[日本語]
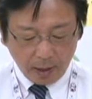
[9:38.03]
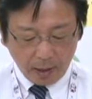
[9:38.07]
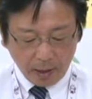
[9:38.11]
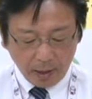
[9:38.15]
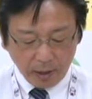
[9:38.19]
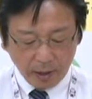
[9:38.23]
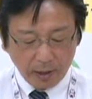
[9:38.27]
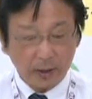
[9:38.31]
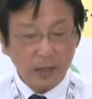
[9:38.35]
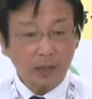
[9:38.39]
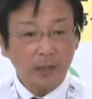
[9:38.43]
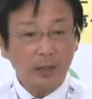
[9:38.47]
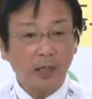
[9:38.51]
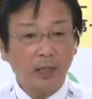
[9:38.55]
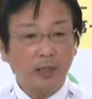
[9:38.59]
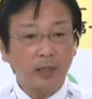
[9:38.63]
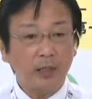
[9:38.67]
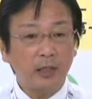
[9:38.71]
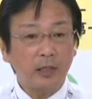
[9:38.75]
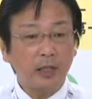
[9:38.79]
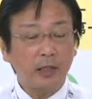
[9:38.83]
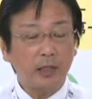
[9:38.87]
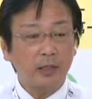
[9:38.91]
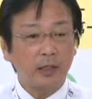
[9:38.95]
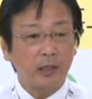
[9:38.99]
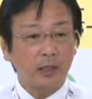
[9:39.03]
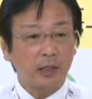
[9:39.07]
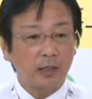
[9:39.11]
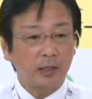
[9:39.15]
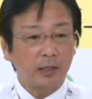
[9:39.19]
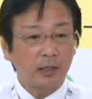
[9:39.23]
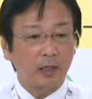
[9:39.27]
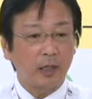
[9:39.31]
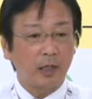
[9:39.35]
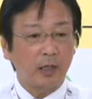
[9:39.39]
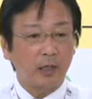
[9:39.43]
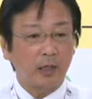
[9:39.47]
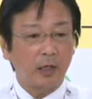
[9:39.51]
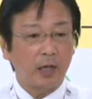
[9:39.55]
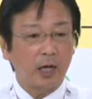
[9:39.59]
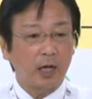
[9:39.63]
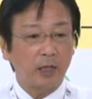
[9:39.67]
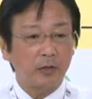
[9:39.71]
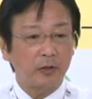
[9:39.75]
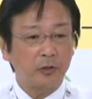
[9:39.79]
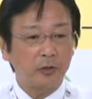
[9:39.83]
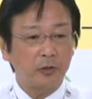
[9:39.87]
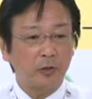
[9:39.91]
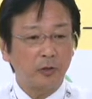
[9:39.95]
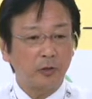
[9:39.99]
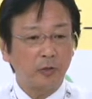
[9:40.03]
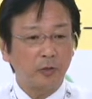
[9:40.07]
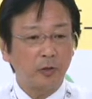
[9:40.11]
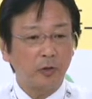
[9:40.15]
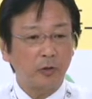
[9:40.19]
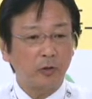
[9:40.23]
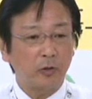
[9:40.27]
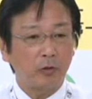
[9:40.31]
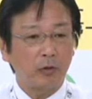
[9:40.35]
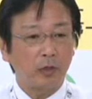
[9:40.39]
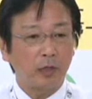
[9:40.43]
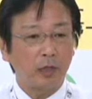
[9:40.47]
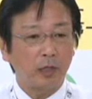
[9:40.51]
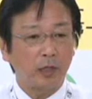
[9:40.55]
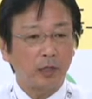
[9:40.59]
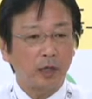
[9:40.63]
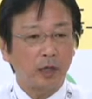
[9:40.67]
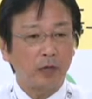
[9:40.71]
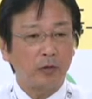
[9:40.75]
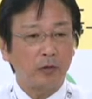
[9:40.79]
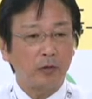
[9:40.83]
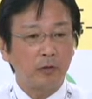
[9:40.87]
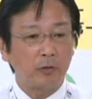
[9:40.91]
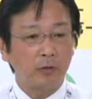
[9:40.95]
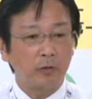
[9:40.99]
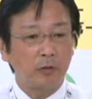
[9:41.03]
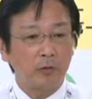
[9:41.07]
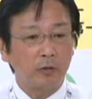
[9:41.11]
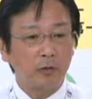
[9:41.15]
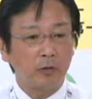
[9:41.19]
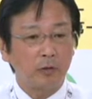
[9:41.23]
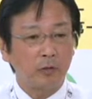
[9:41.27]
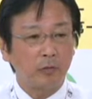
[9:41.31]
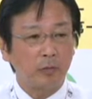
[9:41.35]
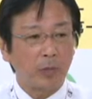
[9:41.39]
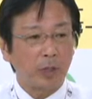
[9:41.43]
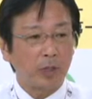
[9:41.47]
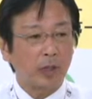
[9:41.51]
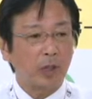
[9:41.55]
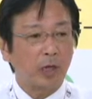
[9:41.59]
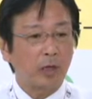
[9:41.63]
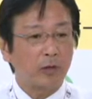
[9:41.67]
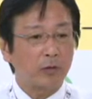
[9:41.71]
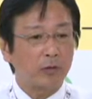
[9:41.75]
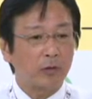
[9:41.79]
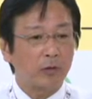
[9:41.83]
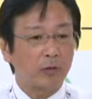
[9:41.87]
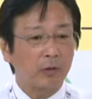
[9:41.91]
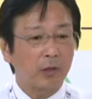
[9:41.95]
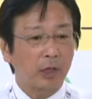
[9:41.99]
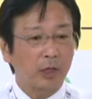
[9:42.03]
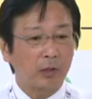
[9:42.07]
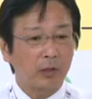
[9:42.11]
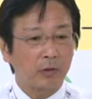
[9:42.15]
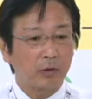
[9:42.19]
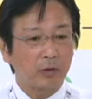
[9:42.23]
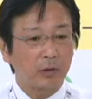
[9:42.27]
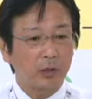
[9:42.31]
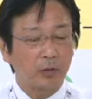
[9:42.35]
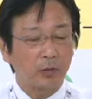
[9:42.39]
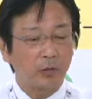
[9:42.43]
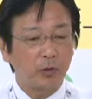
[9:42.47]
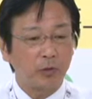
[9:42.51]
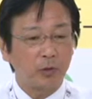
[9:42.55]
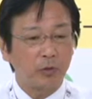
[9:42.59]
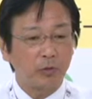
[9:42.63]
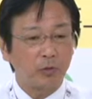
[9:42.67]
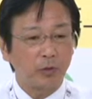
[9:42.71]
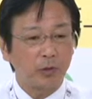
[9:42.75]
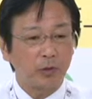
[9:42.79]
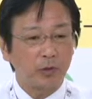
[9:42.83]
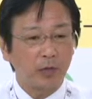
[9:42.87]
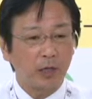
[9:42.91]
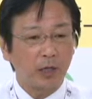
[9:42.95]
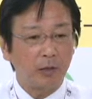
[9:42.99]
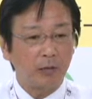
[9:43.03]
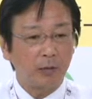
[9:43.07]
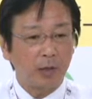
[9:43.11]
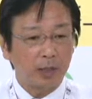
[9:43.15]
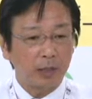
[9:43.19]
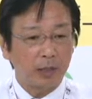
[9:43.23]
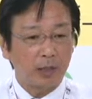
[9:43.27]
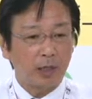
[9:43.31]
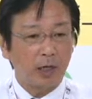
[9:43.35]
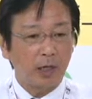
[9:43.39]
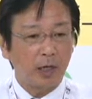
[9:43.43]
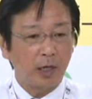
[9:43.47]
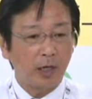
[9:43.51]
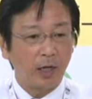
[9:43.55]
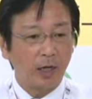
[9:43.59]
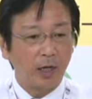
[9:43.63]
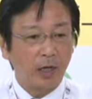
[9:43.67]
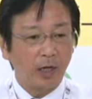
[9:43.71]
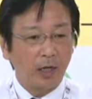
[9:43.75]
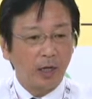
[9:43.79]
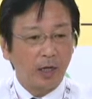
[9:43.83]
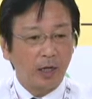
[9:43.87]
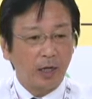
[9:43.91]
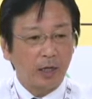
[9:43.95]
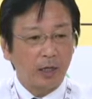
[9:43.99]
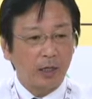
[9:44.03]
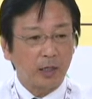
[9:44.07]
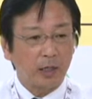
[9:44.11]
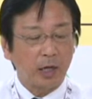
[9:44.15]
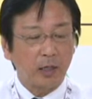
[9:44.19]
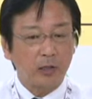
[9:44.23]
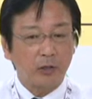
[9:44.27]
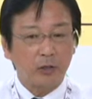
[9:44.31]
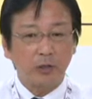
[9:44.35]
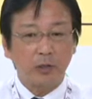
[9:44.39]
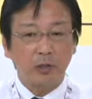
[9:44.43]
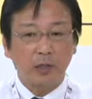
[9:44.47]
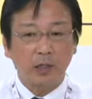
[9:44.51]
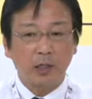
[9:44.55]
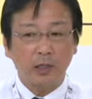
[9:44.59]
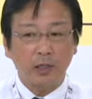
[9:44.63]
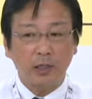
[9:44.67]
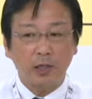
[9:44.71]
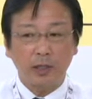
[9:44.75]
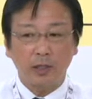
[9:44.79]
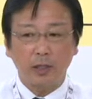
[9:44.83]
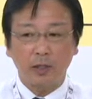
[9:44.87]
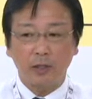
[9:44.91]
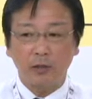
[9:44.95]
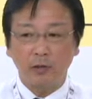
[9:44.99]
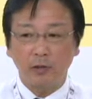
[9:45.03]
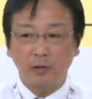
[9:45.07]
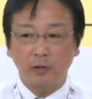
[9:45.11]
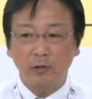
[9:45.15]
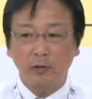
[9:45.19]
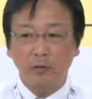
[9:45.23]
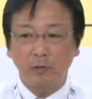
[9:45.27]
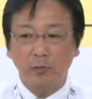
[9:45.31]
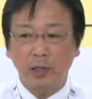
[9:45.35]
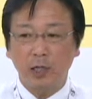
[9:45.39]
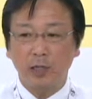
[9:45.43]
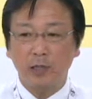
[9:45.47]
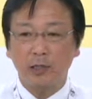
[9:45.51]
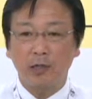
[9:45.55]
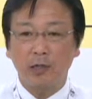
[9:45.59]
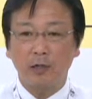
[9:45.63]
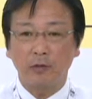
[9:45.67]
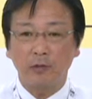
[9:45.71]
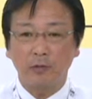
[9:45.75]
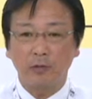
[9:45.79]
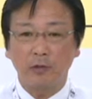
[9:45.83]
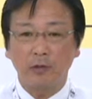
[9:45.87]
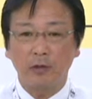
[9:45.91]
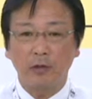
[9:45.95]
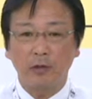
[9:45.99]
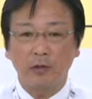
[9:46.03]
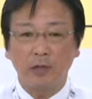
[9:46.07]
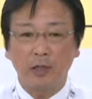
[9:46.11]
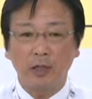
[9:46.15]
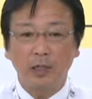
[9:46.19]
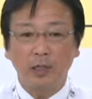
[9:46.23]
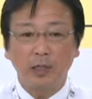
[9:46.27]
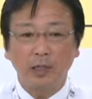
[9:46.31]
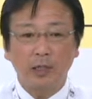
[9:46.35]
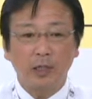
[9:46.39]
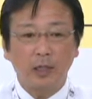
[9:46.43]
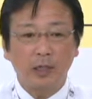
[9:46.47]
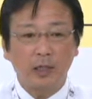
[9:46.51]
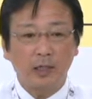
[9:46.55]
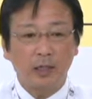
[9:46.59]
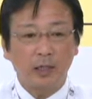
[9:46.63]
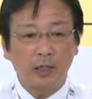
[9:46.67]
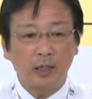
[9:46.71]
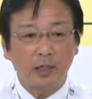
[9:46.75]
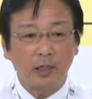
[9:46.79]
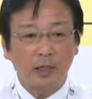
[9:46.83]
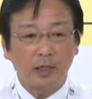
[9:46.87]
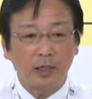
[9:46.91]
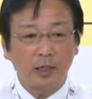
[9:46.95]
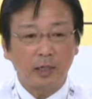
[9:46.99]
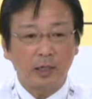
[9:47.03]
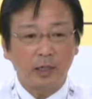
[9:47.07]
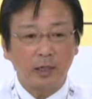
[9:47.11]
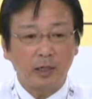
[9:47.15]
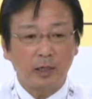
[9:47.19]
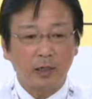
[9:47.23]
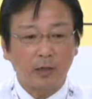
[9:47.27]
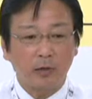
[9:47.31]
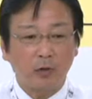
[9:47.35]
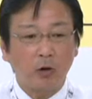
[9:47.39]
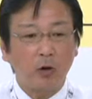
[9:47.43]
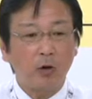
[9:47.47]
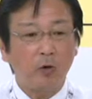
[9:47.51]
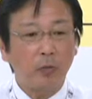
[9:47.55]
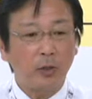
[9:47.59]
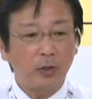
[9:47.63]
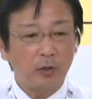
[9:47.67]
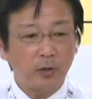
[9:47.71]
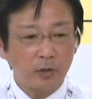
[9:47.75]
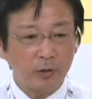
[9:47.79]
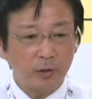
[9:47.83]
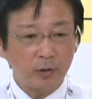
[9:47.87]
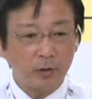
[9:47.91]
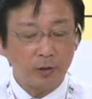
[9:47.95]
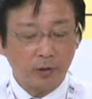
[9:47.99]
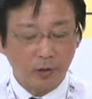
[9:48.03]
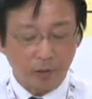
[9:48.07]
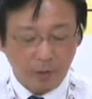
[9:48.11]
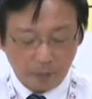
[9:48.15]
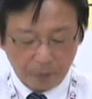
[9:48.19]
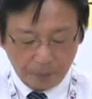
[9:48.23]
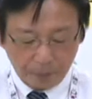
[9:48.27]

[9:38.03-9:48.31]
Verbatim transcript: えー、式典に際してですね合唱も取り入れたいという、まあ、担当課の気持ちもございまして、えー、合唱していただける皆さんを、えー、公募すると